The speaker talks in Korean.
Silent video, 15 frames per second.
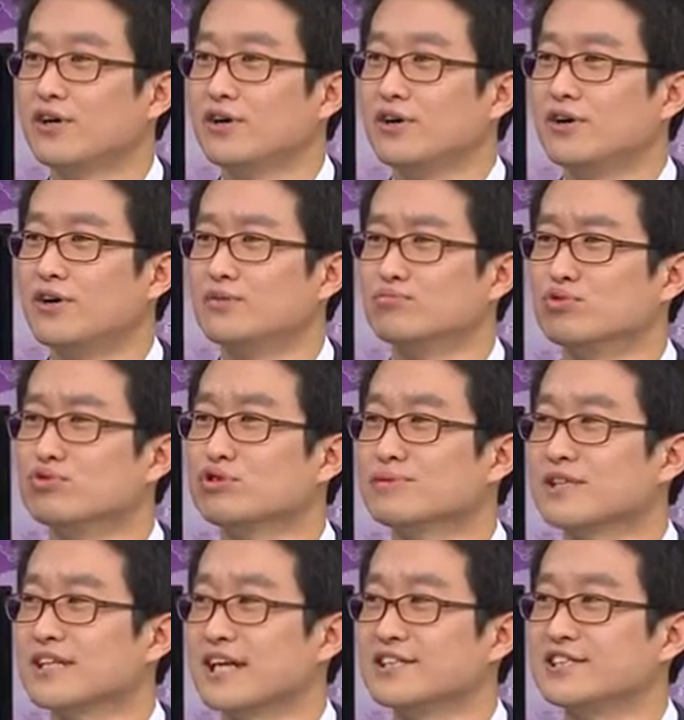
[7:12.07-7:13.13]
어,
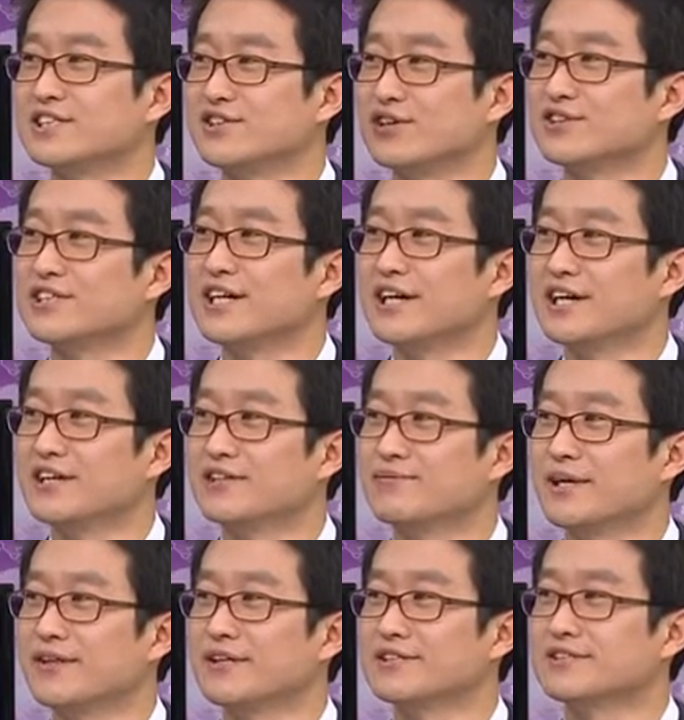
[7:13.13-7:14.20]
무릎을 다친 여자 아이를
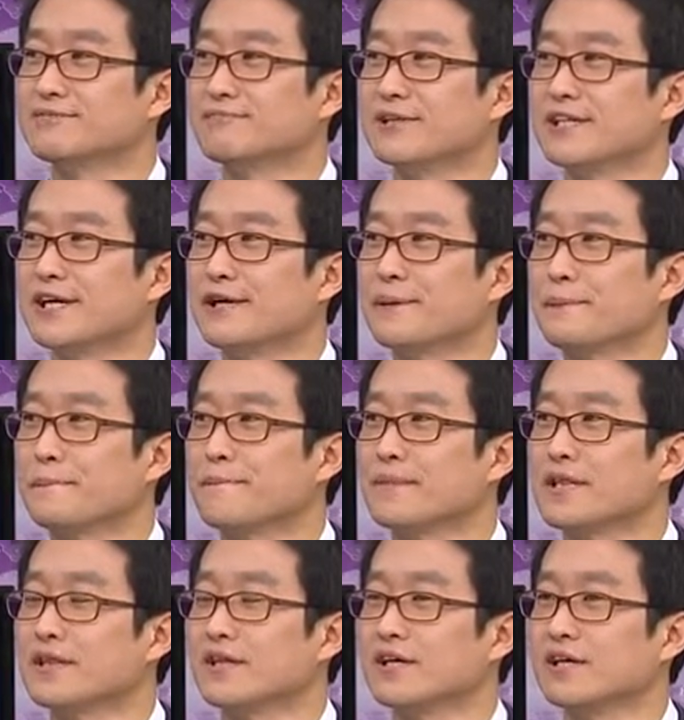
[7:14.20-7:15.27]
만났습니다. 네.
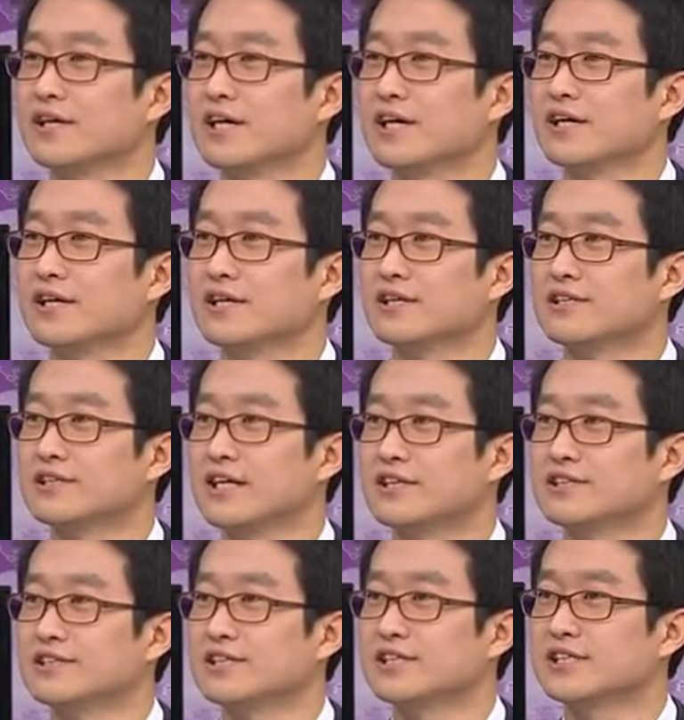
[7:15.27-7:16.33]
근데 이 아이 그
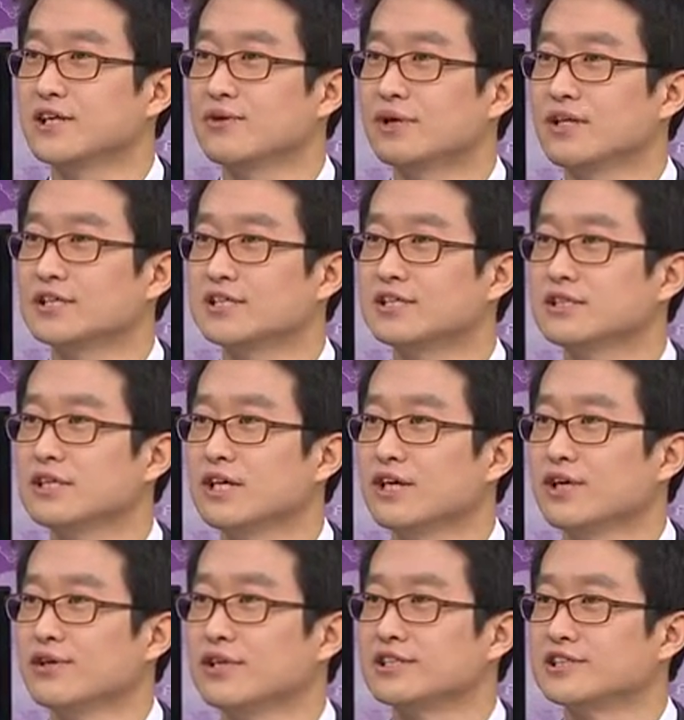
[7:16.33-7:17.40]
당시의 상황은
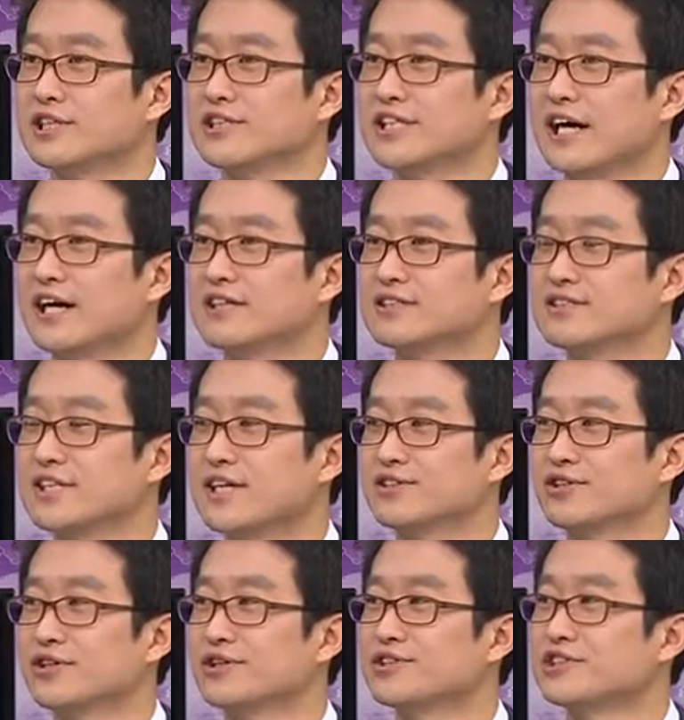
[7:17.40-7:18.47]
굉장히 작은
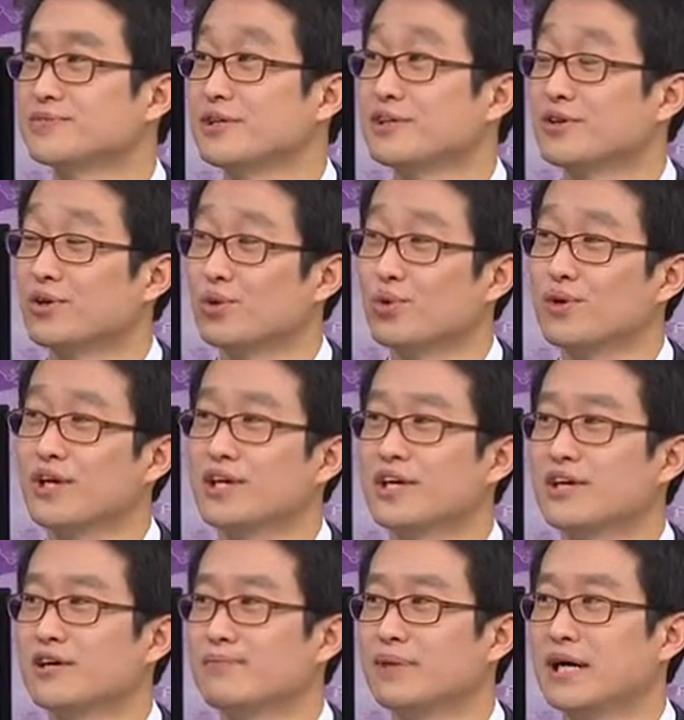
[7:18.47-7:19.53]
상처였지만 그걸 오랜
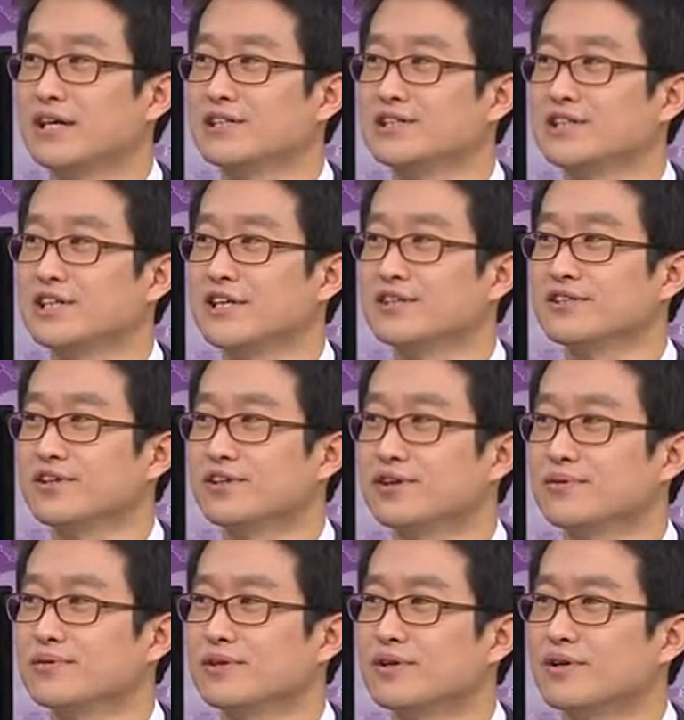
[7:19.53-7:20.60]
기간 방치해서
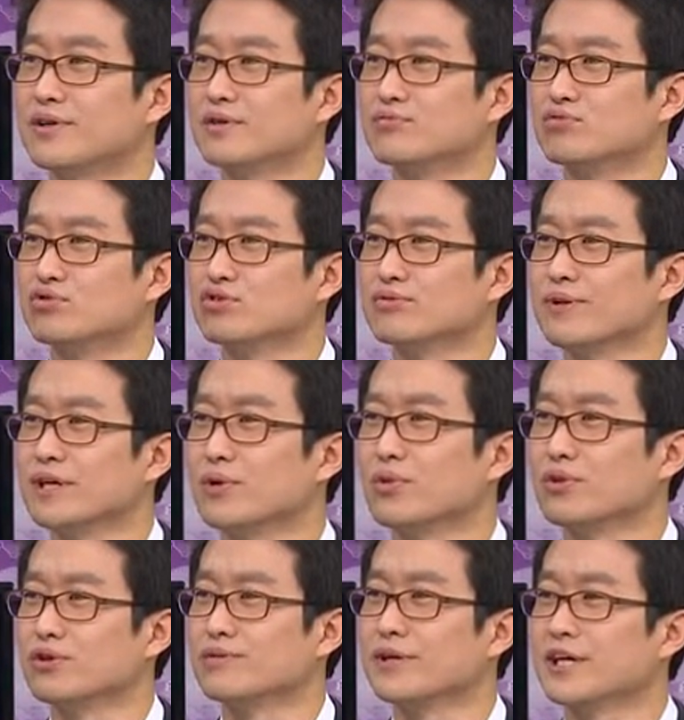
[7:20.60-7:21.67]
어, 무릎에
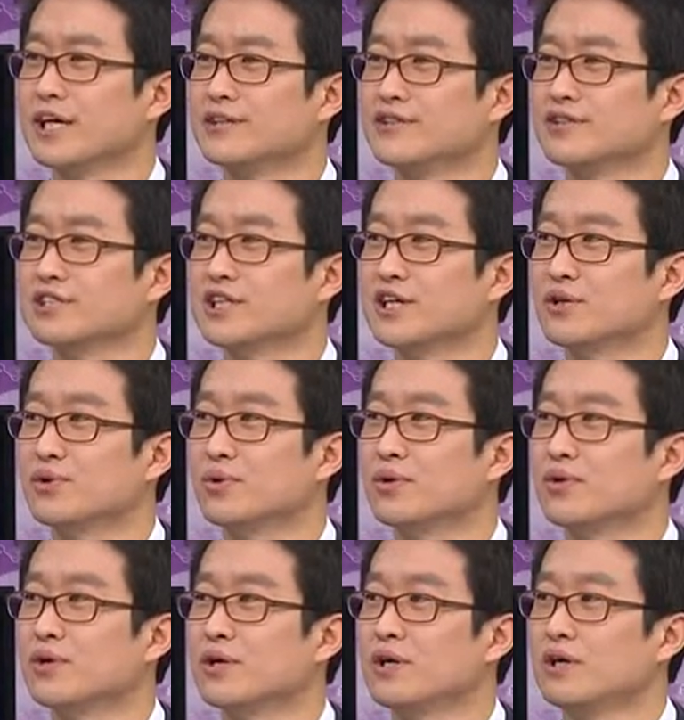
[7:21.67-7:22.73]
고름이 가득 차고
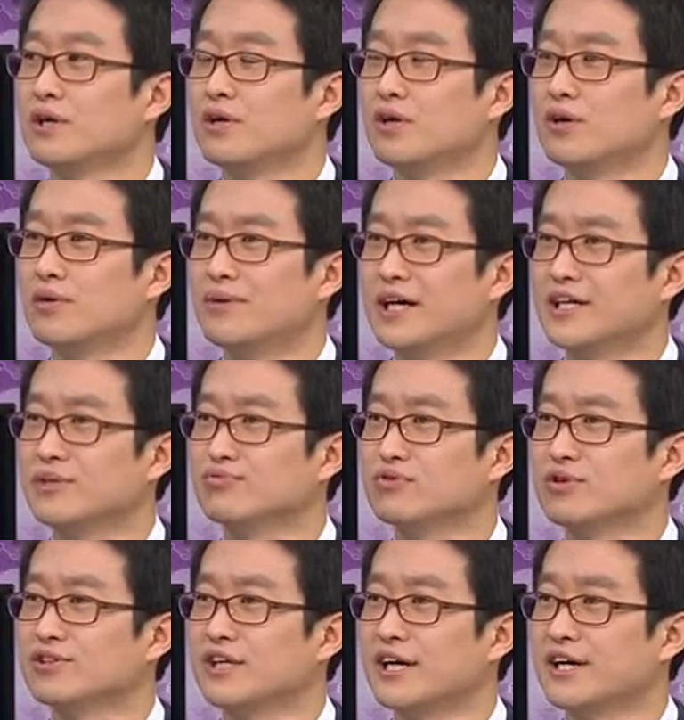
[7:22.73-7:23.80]
어, 많이
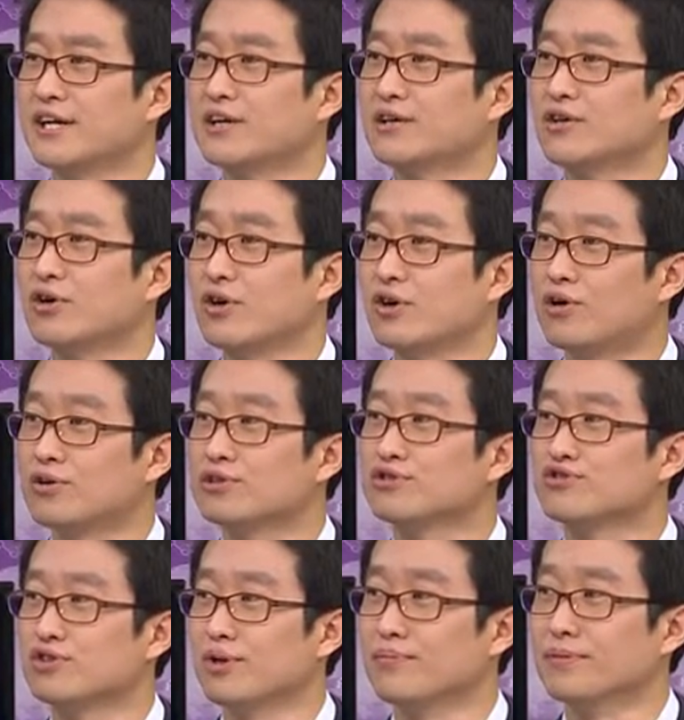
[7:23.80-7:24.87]
부어서 아이가 걸을
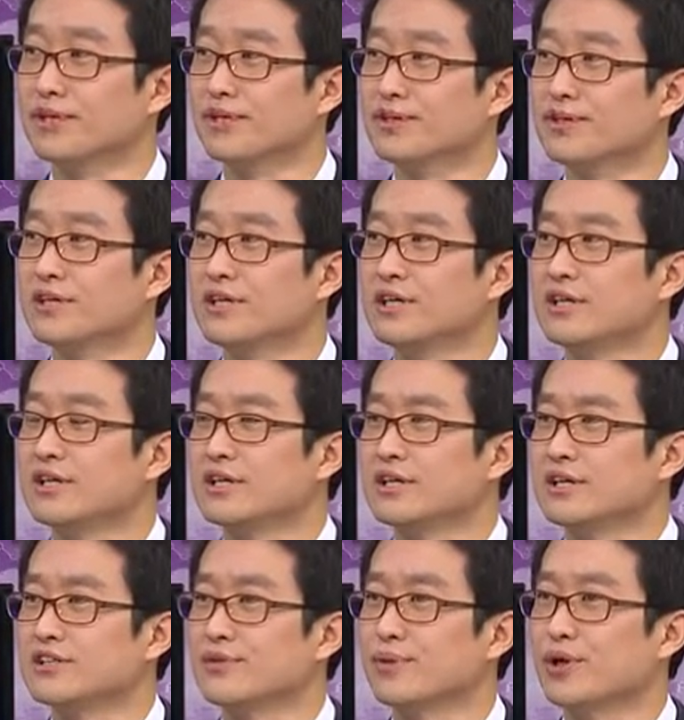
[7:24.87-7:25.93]
수 없는.
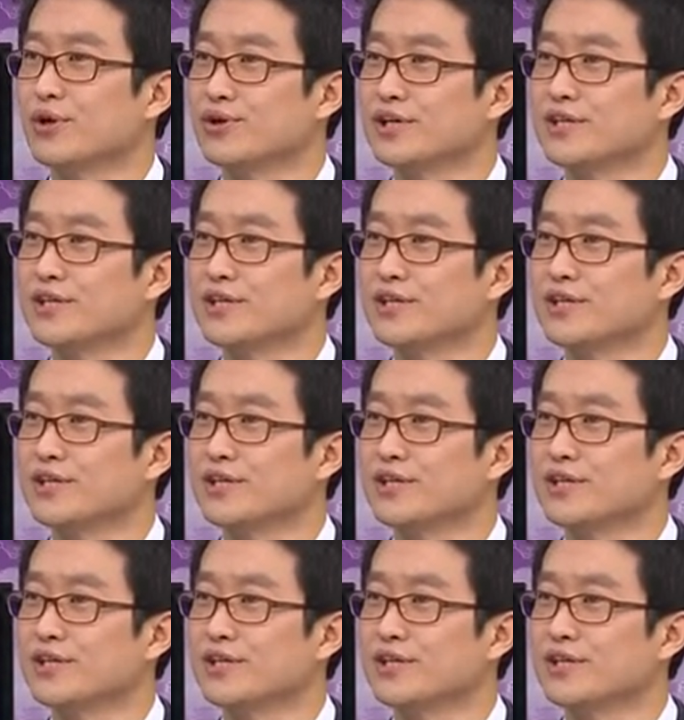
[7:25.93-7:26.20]
그래서 병원에